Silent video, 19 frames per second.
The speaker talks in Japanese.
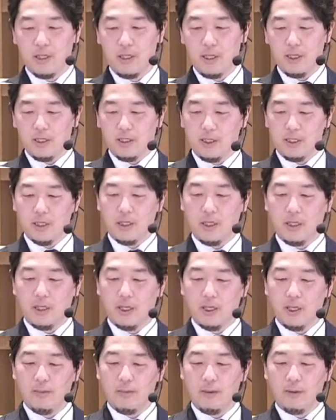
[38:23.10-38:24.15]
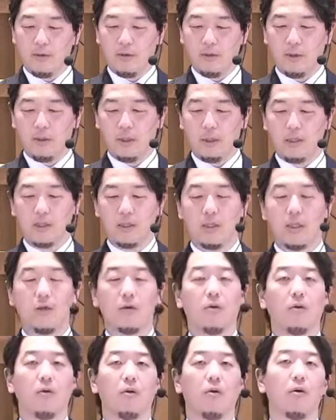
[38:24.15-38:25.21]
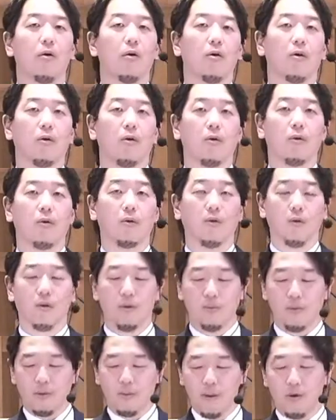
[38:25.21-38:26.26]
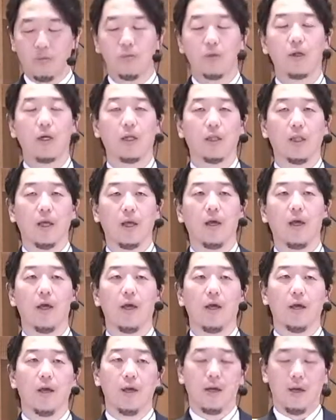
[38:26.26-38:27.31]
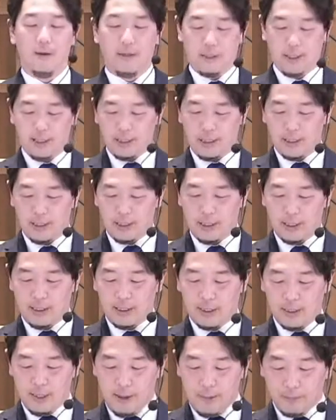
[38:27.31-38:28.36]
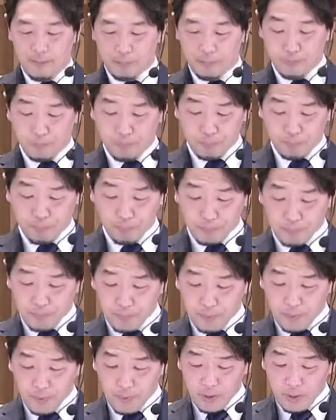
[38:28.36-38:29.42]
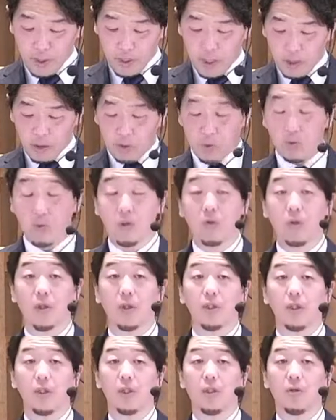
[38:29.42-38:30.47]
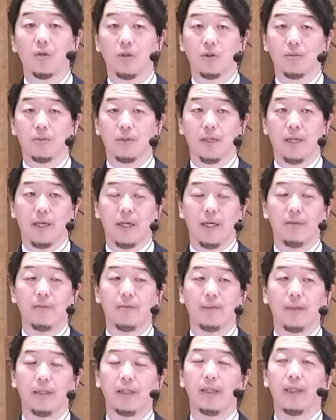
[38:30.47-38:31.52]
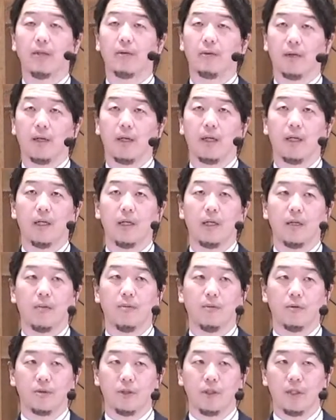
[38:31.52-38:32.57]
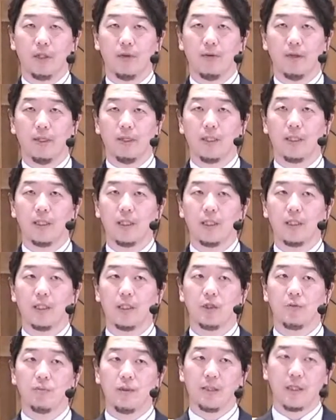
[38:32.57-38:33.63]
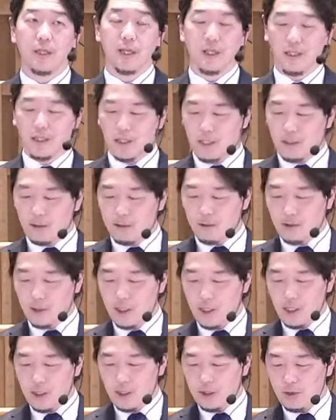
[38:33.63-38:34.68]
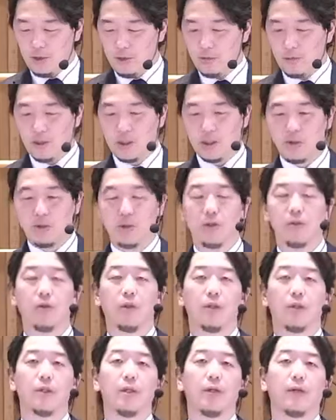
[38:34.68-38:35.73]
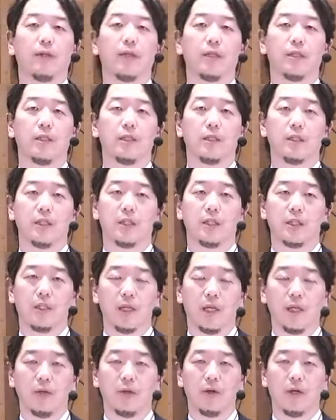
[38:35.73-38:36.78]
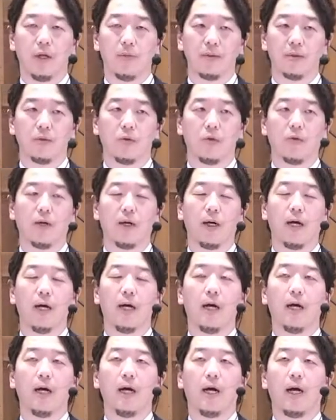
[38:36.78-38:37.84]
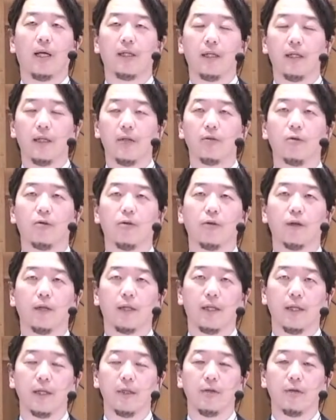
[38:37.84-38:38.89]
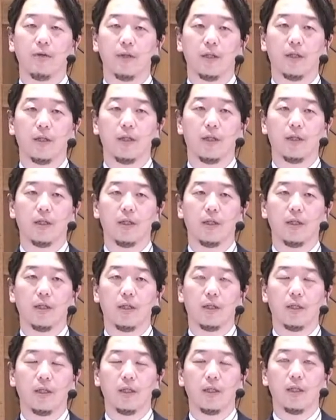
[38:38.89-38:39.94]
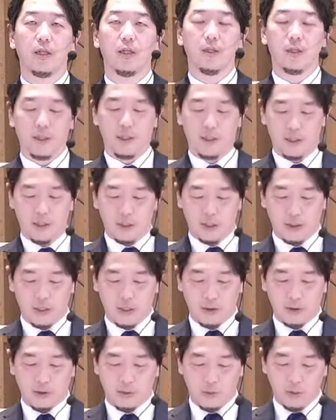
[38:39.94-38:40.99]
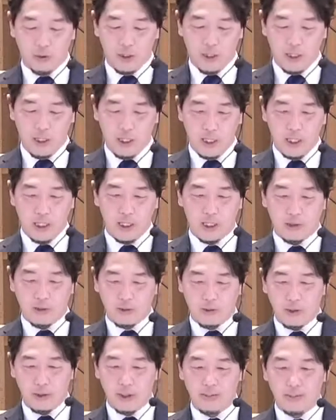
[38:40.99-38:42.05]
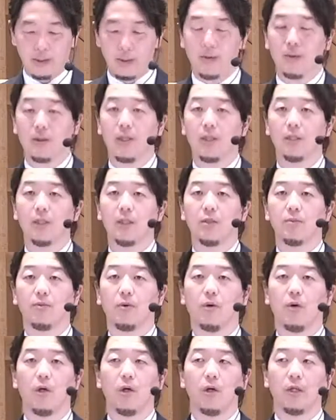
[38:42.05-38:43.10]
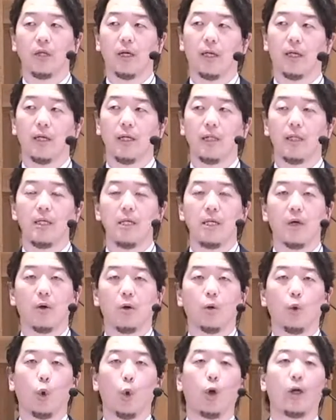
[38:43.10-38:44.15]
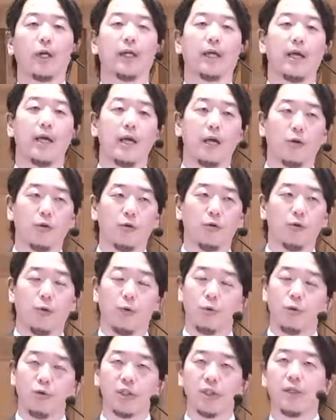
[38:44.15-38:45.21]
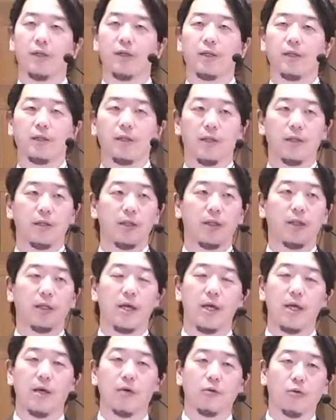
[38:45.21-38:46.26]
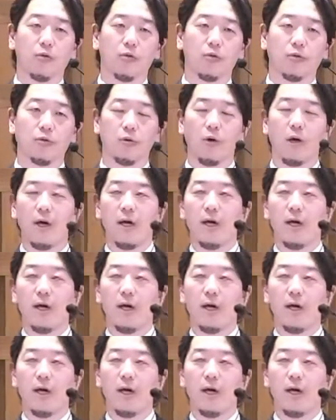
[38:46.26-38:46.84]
えぜひ、まあ、こういったですねこうところにも目を向けて私たちがですねどのような人生を自分が選ぶべきなのかもうすでに私たちに示されている良い道筋をですね私たちがしっかりと選びそこから離れることがないようなぜひですね共に祈りまた私たちも互いにこの警告脅しではなくですね警告と